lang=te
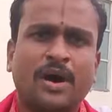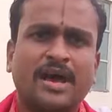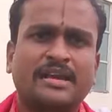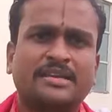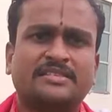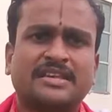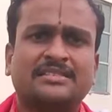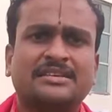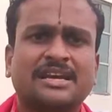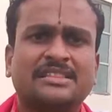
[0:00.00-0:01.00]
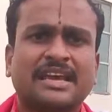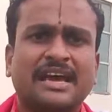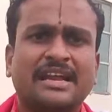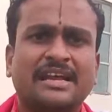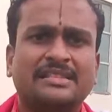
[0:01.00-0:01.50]
వారికి సద్గతి
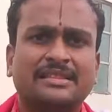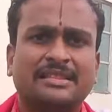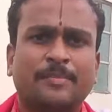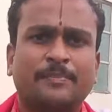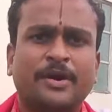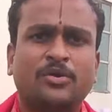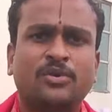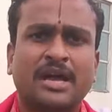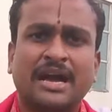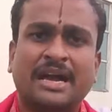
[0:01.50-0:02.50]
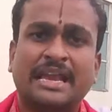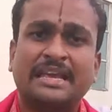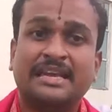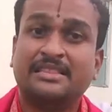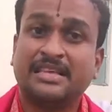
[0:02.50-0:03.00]
అనేది తప్పకుండా
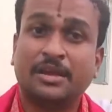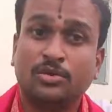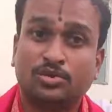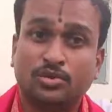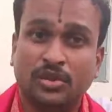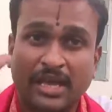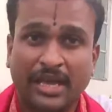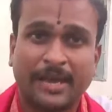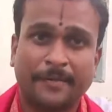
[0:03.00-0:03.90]
కలిగి తీరుతుంది